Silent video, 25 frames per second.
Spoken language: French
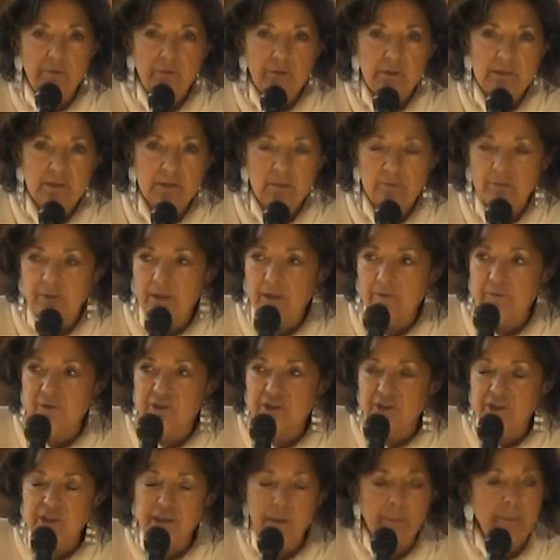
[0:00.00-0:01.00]
le ça me fait
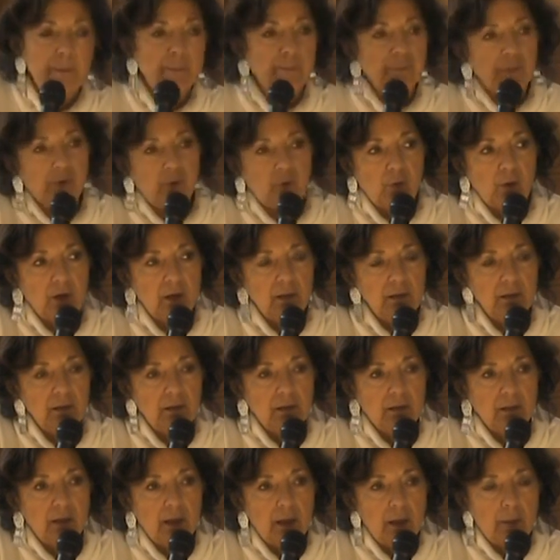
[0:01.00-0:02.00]
réfléchir. Mais pourquoi
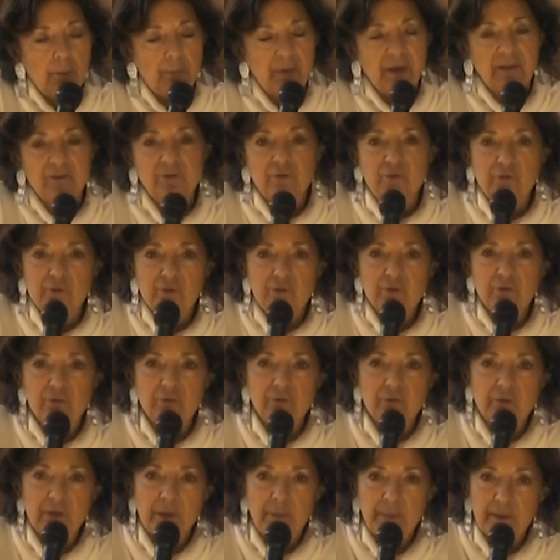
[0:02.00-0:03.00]
Parce que ce
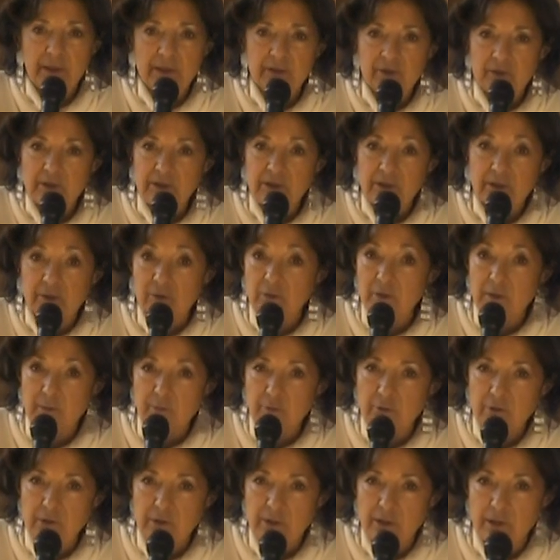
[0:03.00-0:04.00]
sont des personnes qui sont
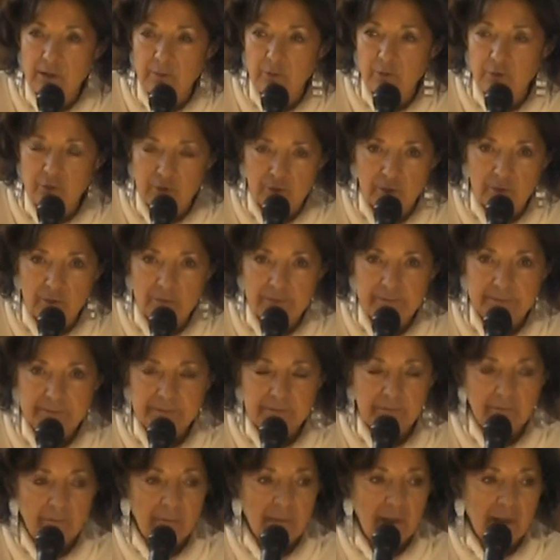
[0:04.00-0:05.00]
démunies d'émotions,
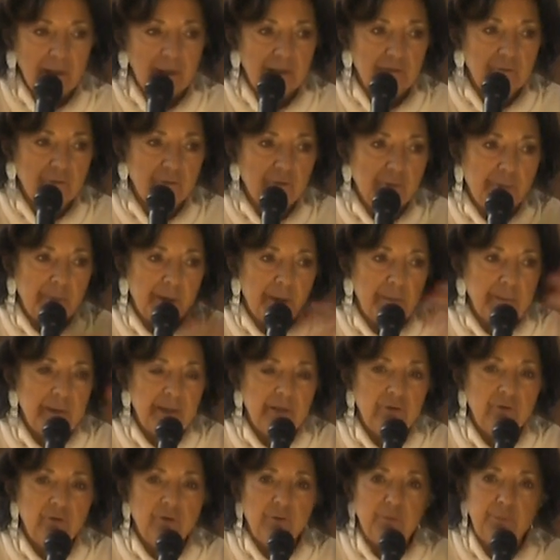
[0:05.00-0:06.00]
qui vont nous
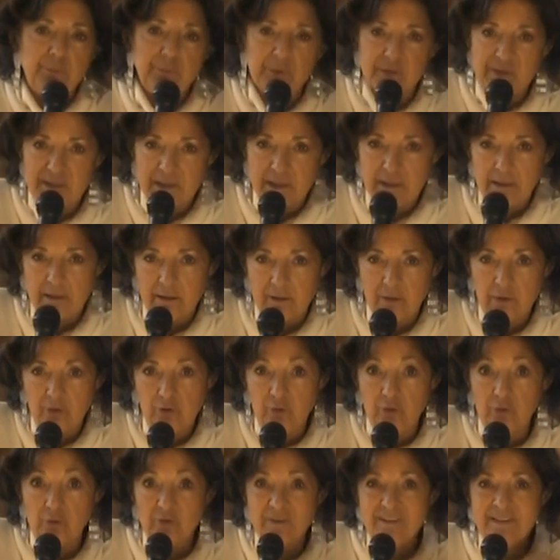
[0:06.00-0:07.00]
permettre de poser
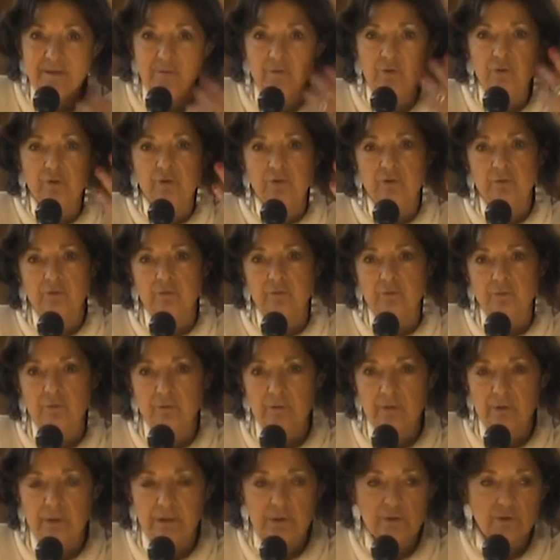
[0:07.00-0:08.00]
nos émotions.
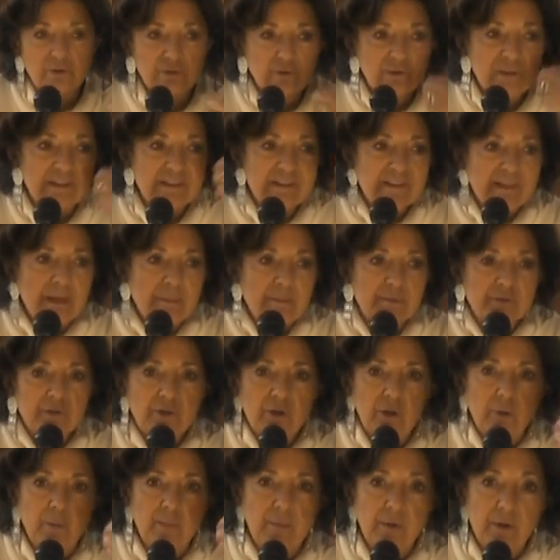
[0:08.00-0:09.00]
Ce sont des
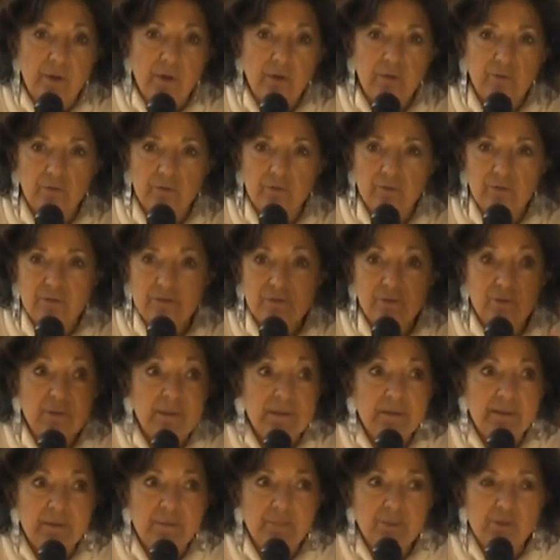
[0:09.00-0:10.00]
absorbeurs, ce sont
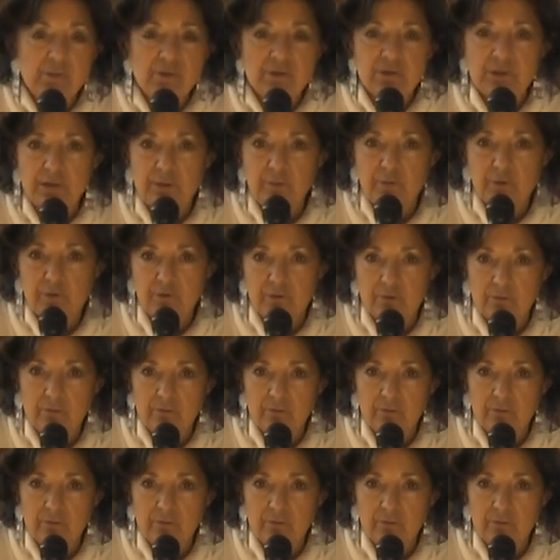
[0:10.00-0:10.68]
des éponges d'émotions.